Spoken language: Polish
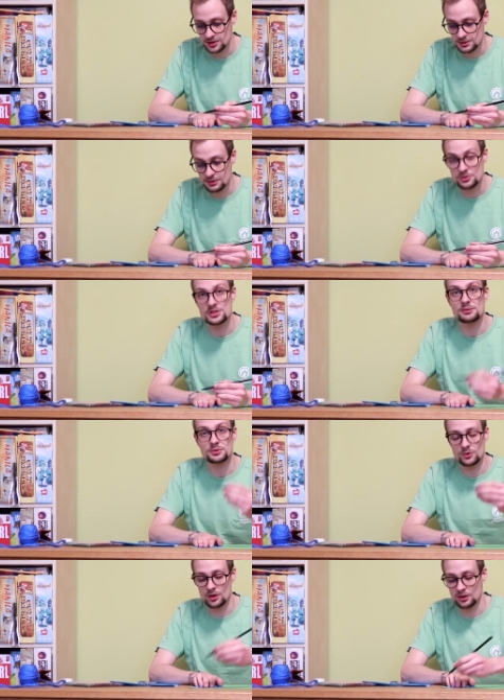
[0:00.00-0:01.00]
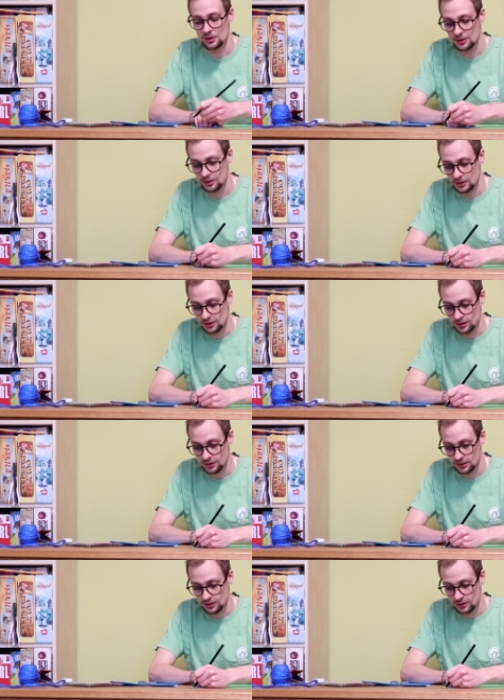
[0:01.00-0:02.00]
żeby można było
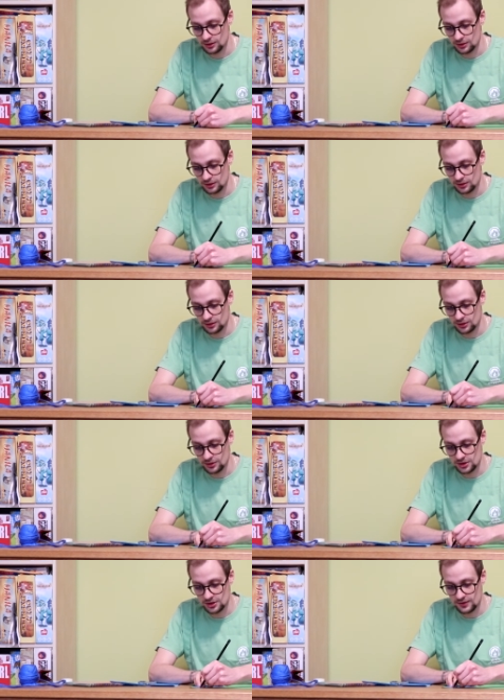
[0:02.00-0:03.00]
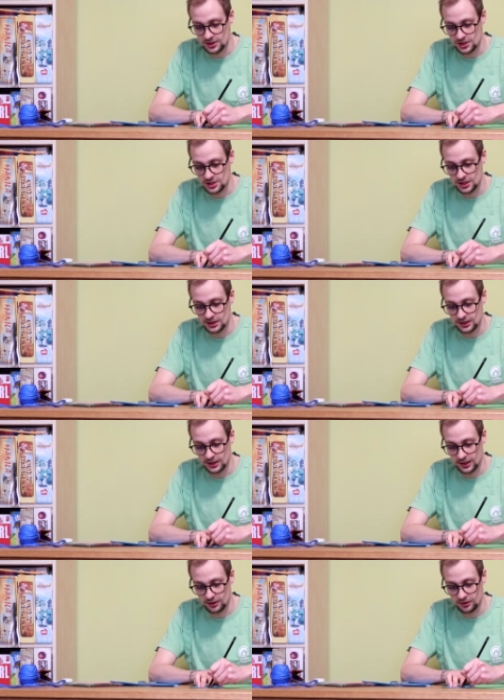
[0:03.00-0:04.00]
odrysować jeszcze inne
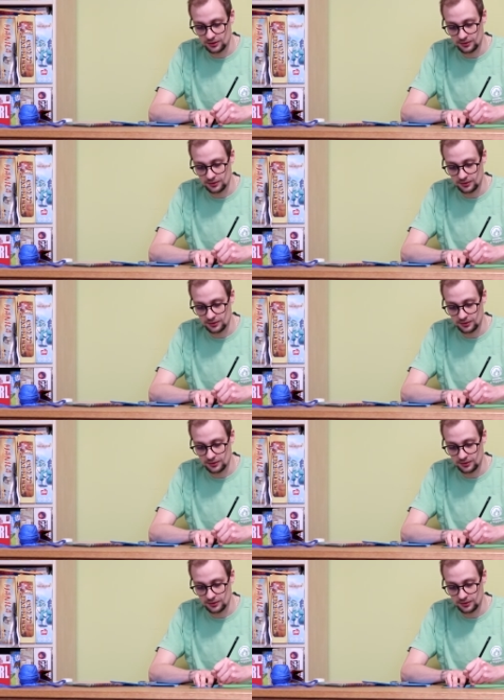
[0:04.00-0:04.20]
jajko.